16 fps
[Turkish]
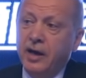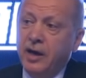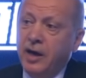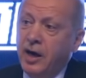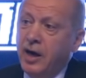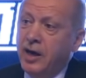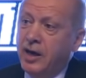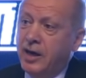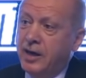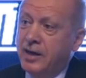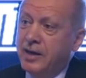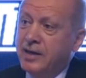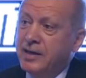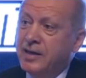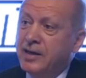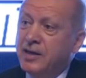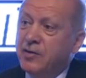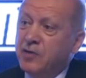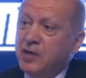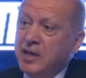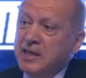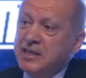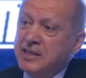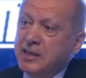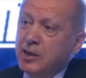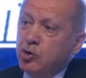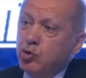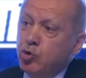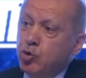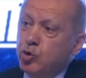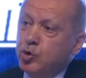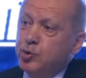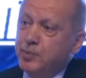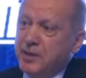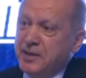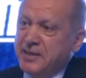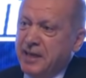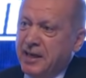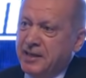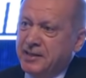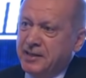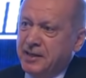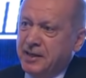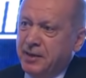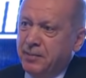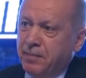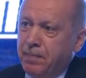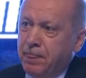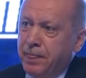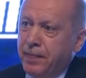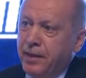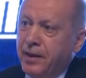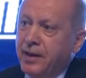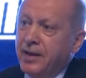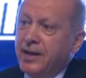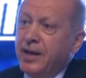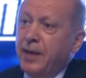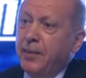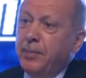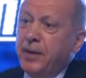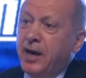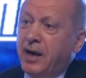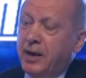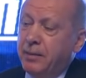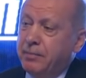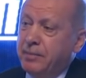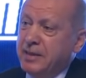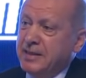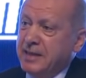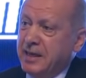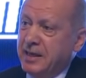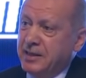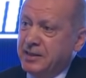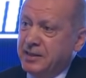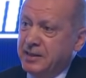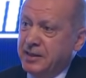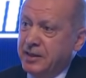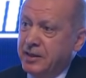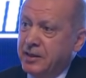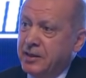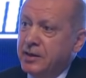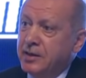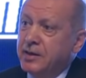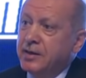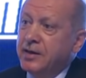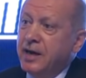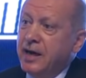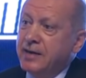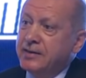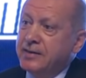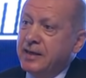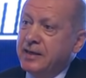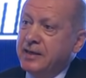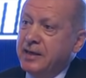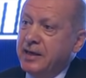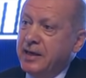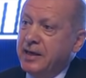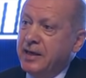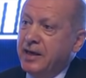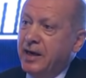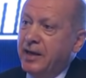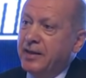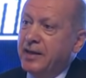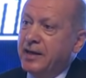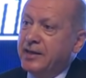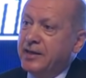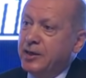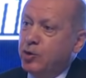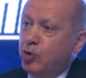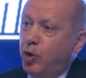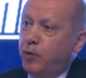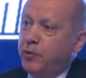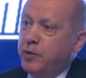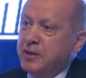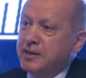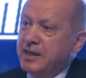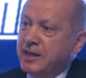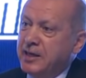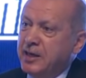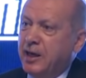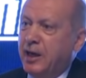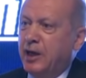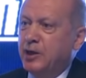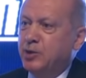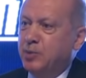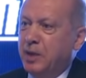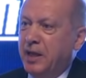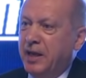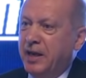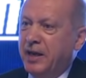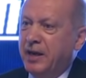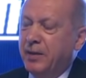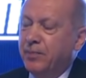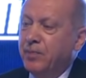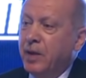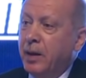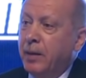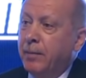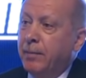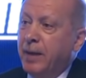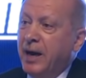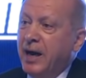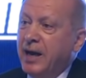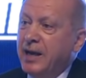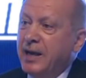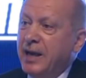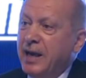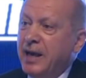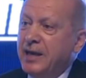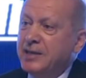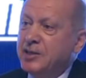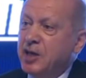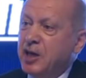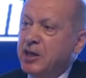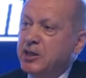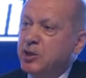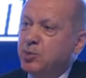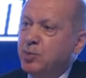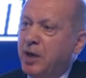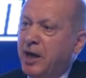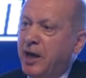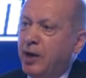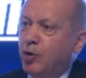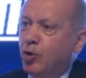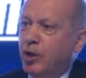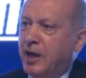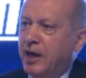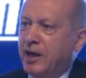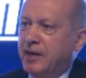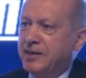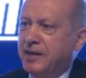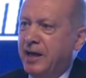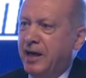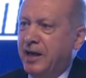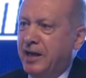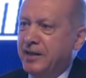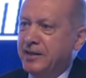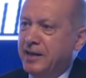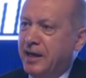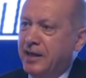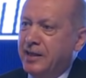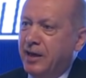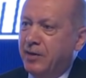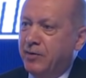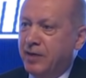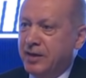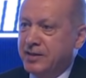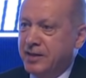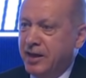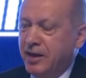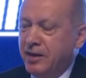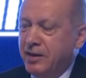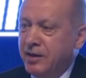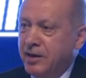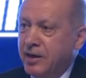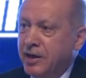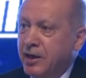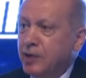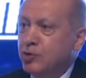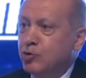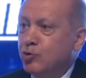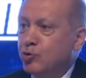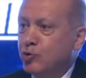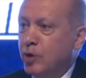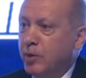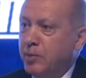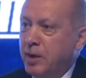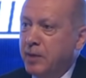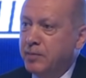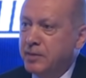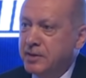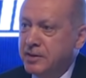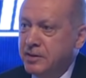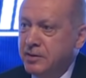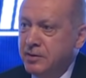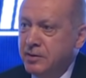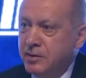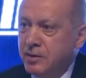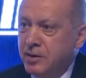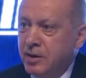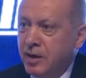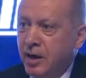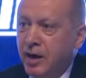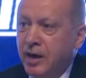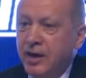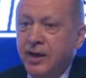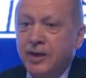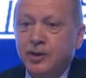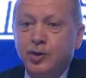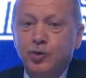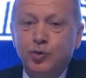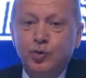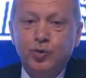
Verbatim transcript: eğer hala Filistin Kudüs meselesini, Libya meselesini, Irak'taki, İran'daki, Körfez'deki gelişmeleri mahalli çekişmeler olarak değerlendirenler varsa hiç kusura bakmasın ayakta